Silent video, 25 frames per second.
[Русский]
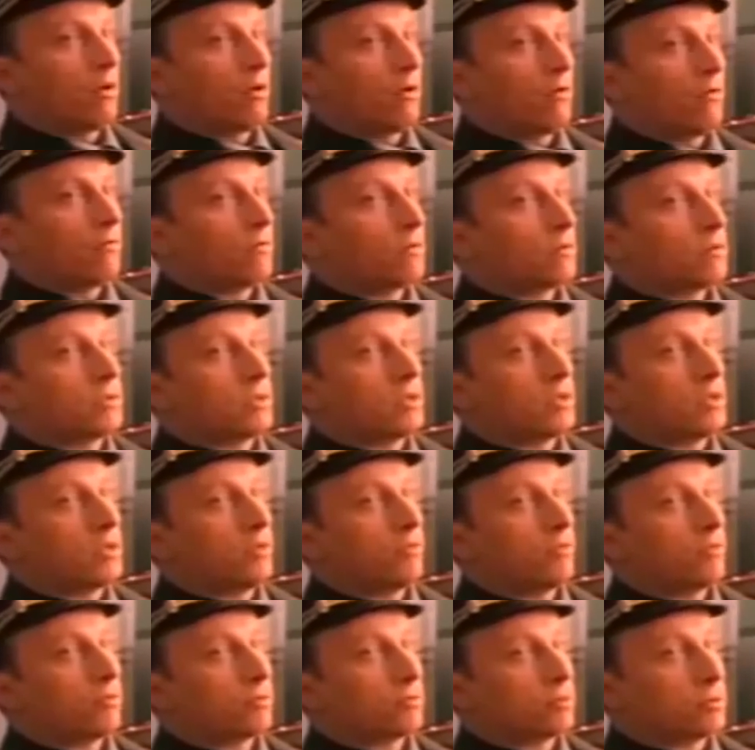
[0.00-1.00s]
У вас
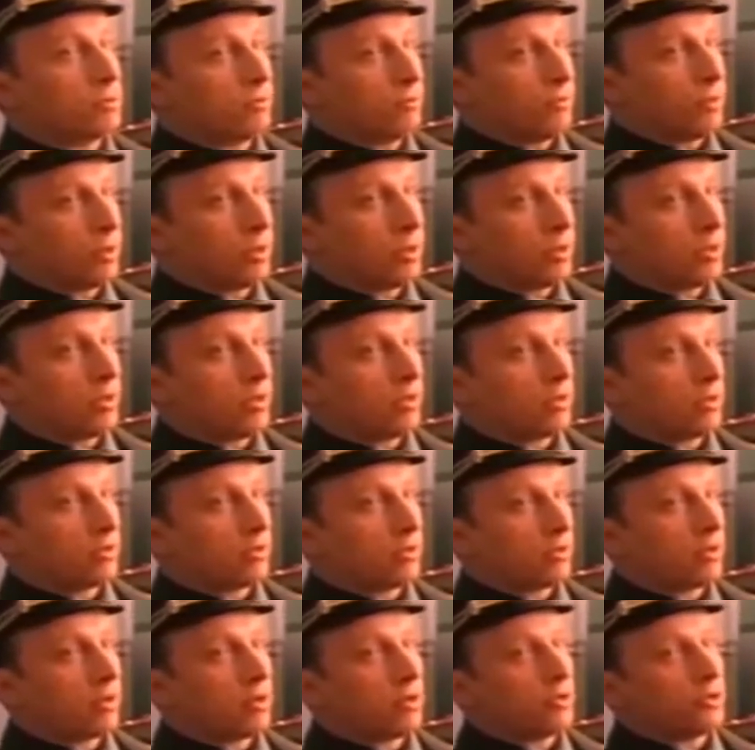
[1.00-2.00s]
дела не просто
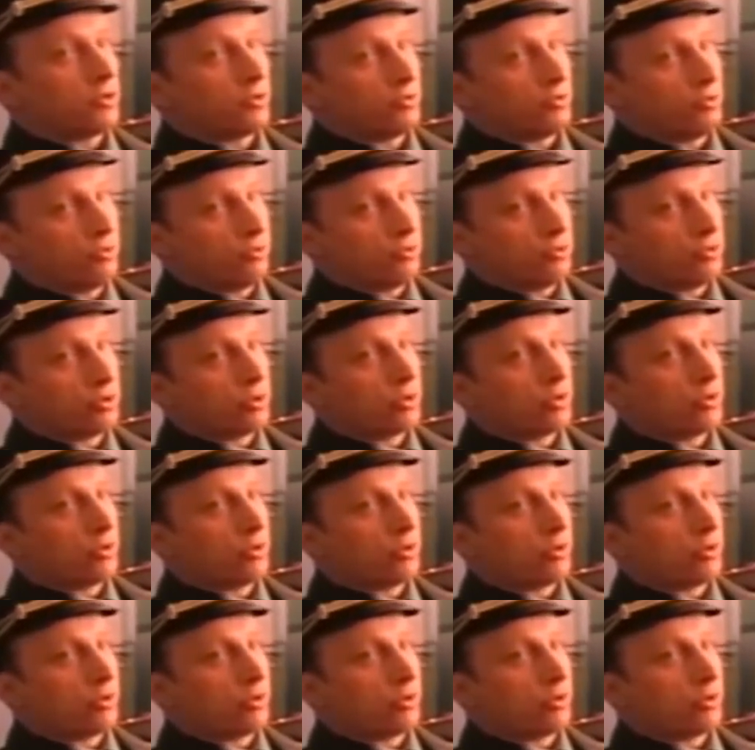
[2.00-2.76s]
плохие, а еще хуже.